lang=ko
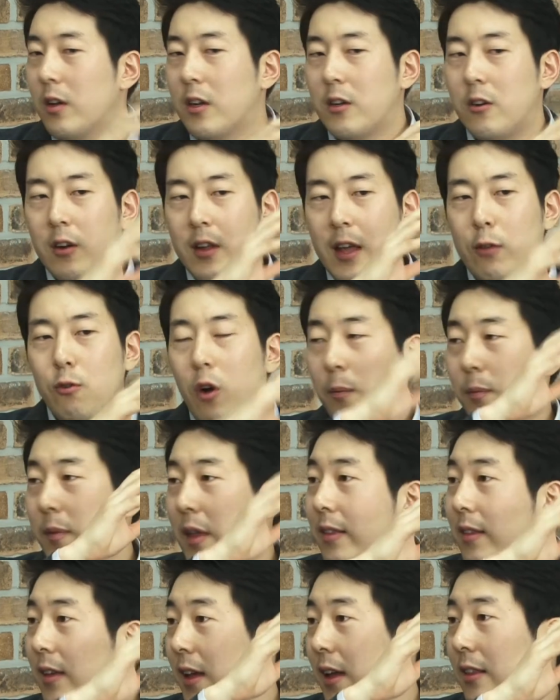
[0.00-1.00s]
그걸 계속
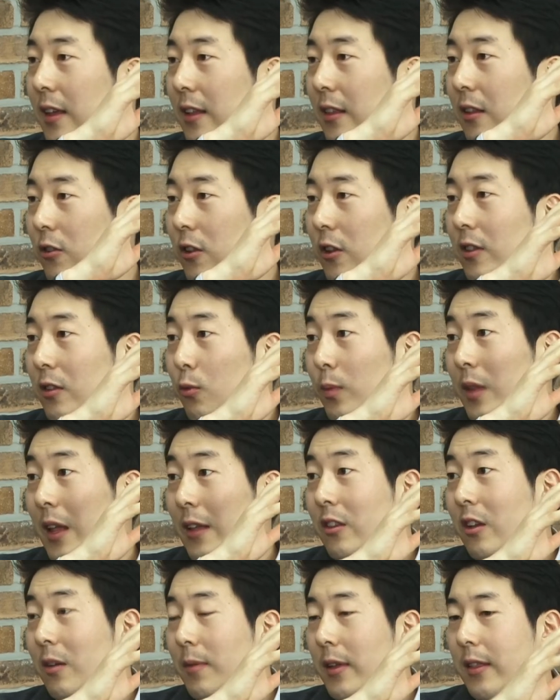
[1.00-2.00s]
업데이트해야 되는 어떤 좀
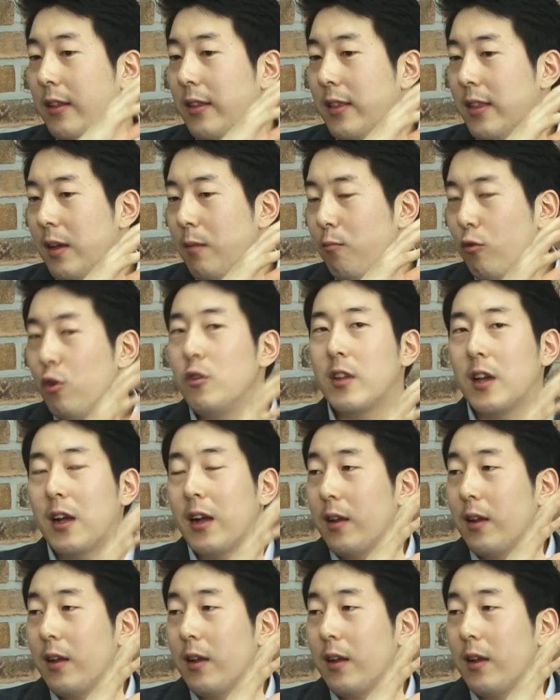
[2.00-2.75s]
단점이 있는데 물론 이제